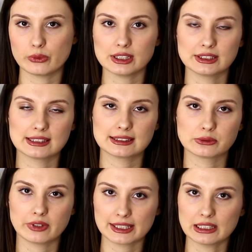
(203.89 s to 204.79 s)
właśnie z
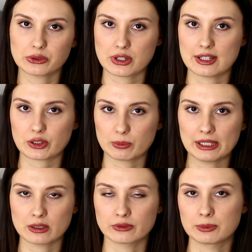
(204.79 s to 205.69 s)
uwagi na to, że jest
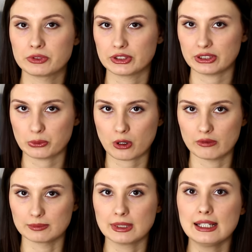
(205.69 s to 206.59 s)
kobietą w tym świecie
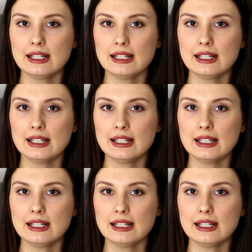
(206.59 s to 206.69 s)
naukowym.